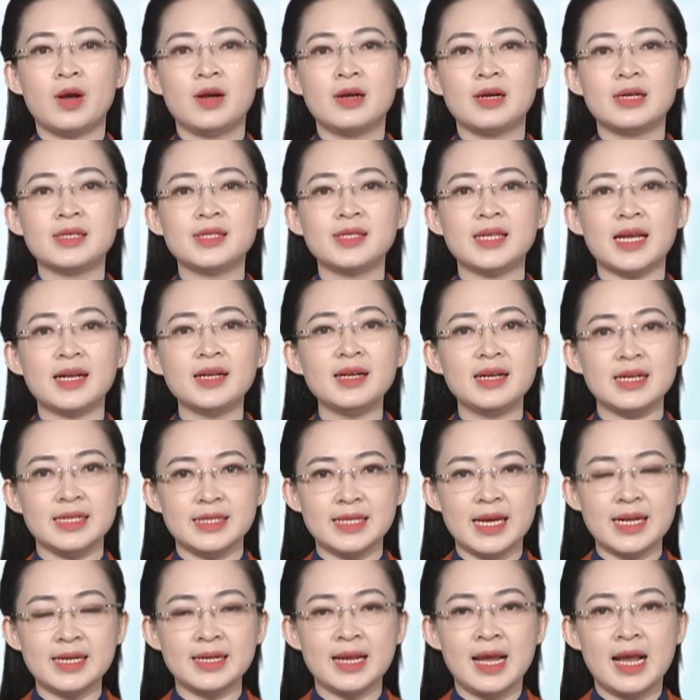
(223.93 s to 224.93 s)
hướng dẫn người
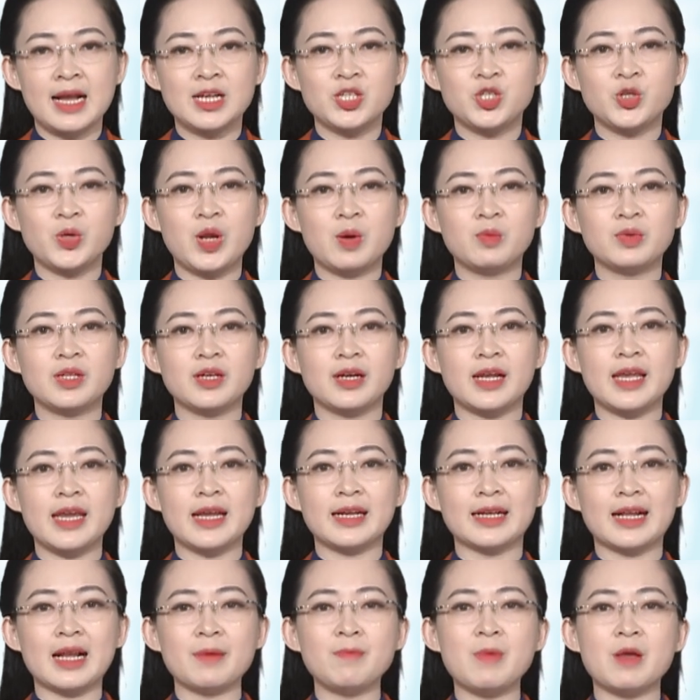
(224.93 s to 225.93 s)
dân chủ động thực
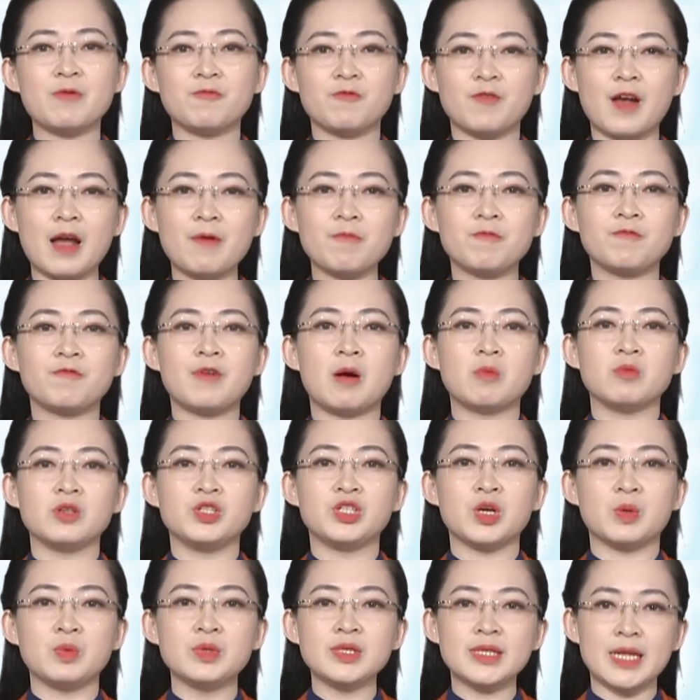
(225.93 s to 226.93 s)
hiện các biện pháp phòng
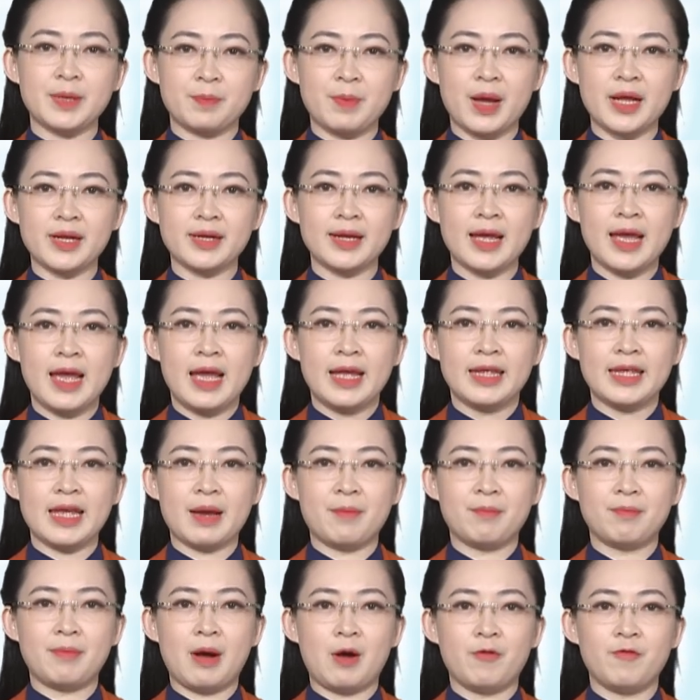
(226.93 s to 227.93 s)
chống dịch bệnh
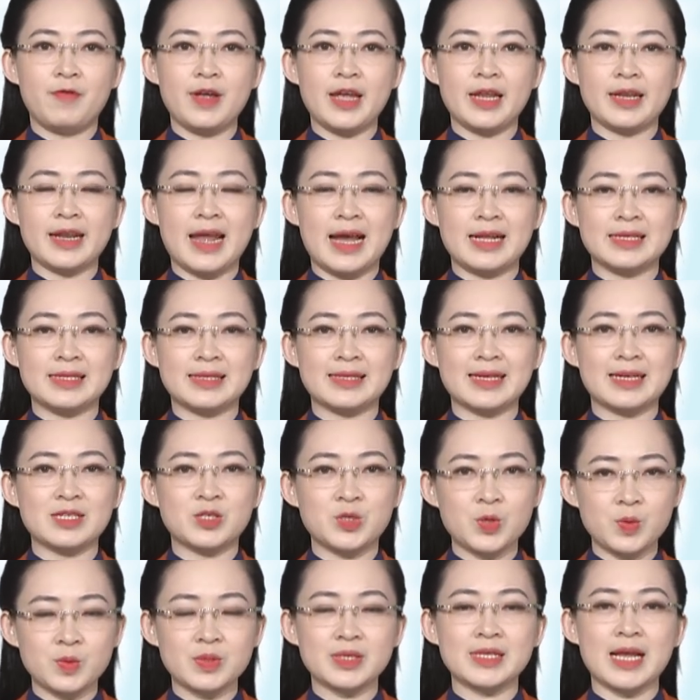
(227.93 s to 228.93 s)
nhằm bảo vệ đàn gia
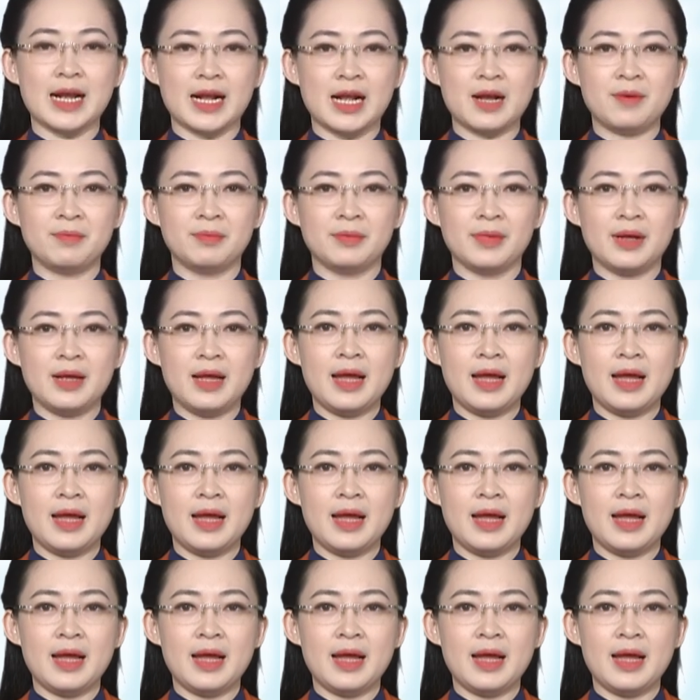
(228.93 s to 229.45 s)
súc gia cầm.